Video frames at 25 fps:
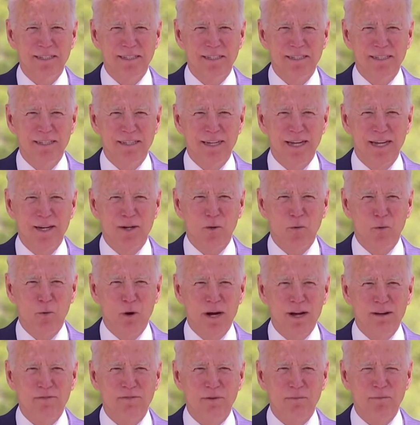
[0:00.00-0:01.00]
À, điểm
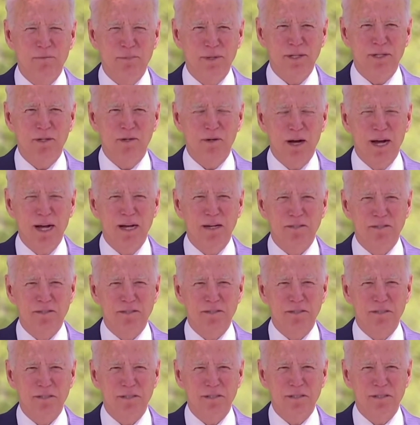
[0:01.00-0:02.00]
đáng chú ý là
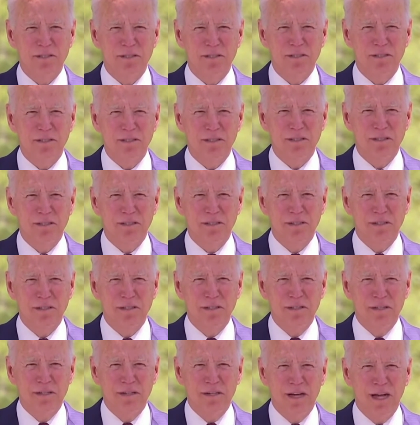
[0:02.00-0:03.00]
ờ,
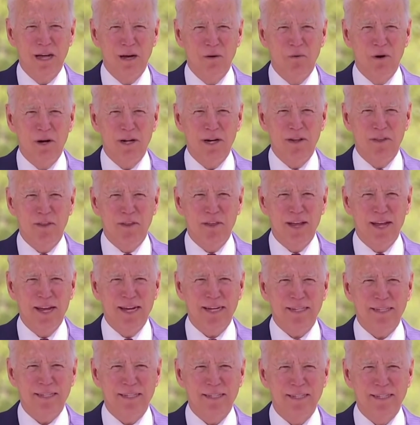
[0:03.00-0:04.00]
cái mức ủng hộ
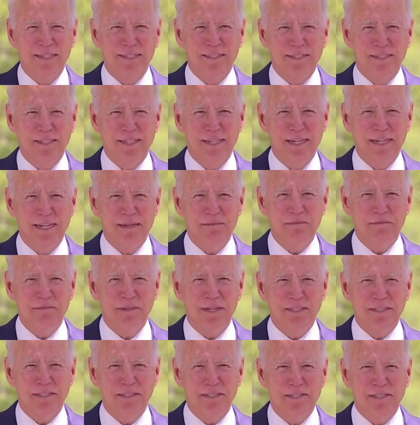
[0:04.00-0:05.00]
cho ông Biden
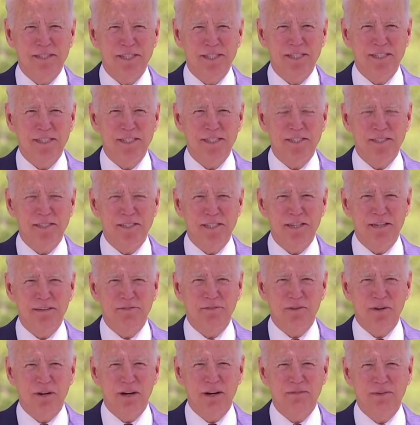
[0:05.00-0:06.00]
á, là rất
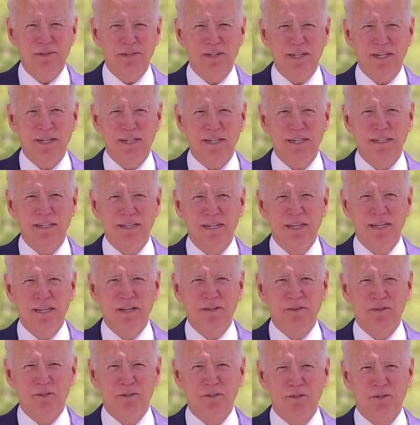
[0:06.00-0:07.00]
là cao
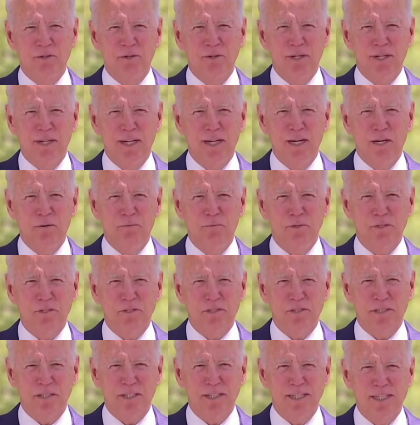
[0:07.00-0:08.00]
tính từ
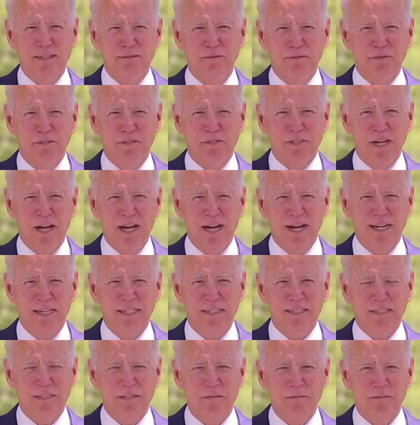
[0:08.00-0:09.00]
tháng
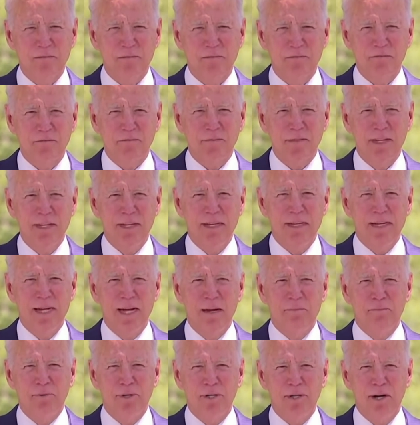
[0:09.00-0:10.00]
3 cho đến giờ phút
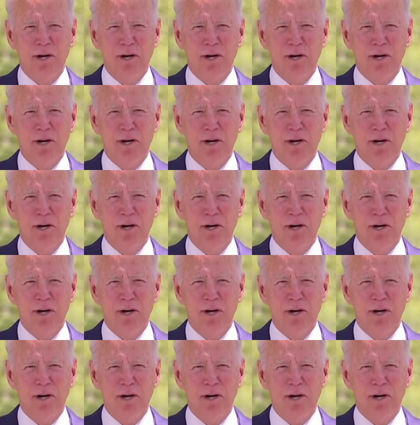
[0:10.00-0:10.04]
này.